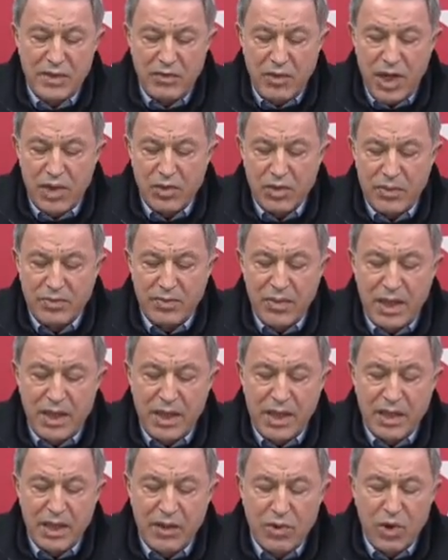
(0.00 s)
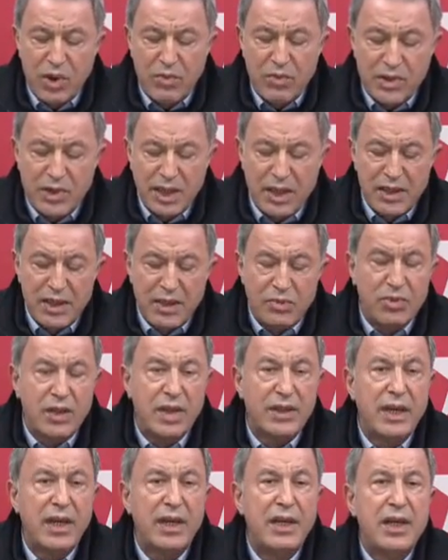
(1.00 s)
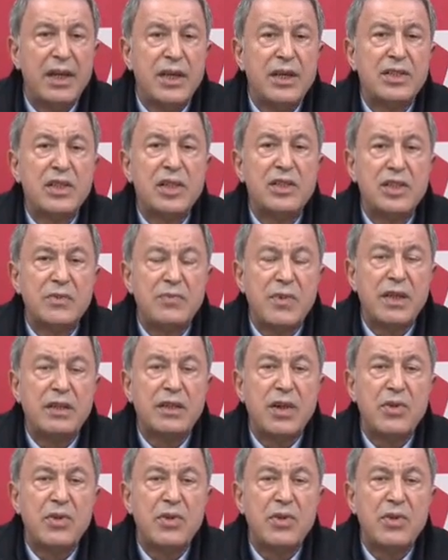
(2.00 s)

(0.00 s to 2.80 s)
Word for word: Bu helikopterler de yoğun bir şekilde burada çalışmakta.